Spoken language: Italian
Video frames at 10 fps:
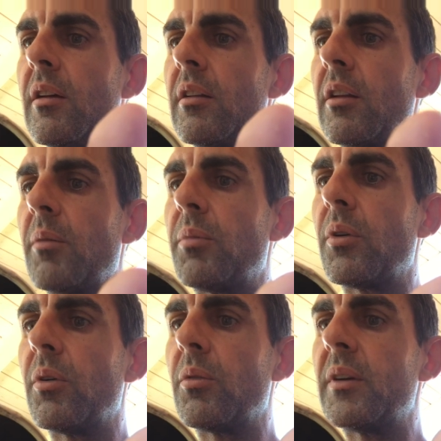purtroppo
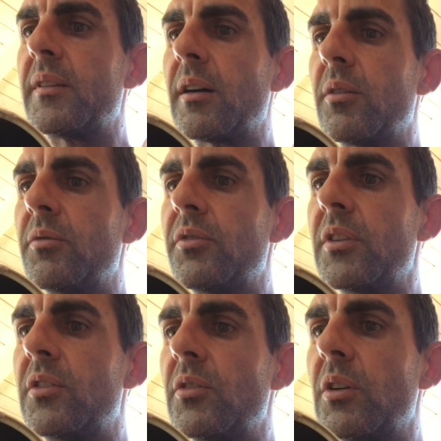con questa
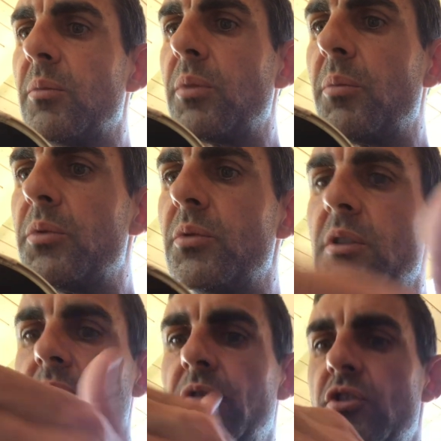confezione è un po' più
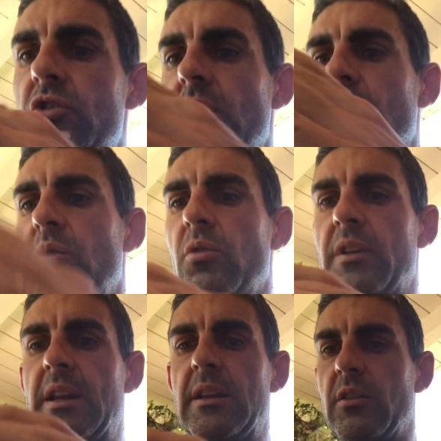difficile, non lo
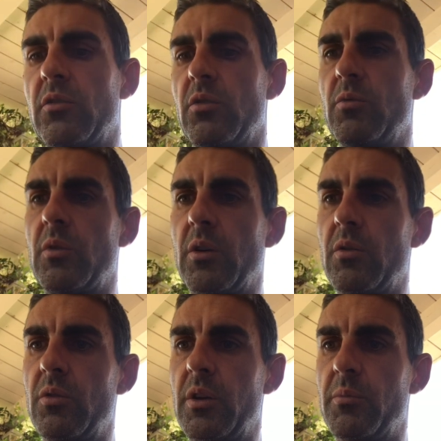vedete, sono comunque
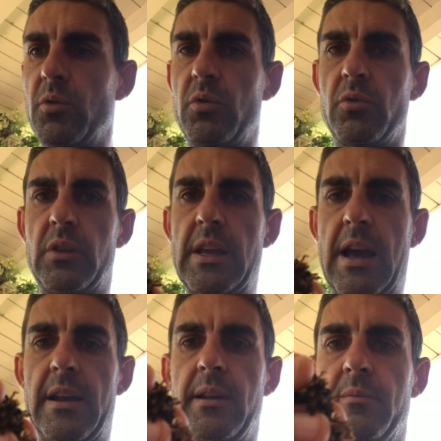colori molto
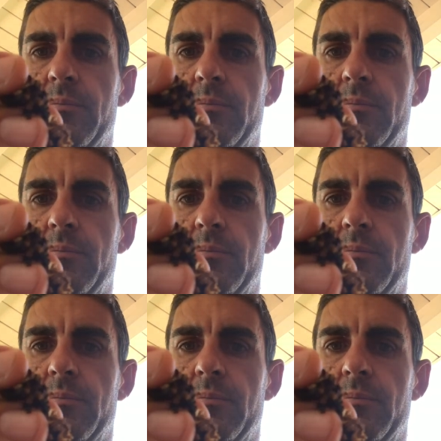chiari,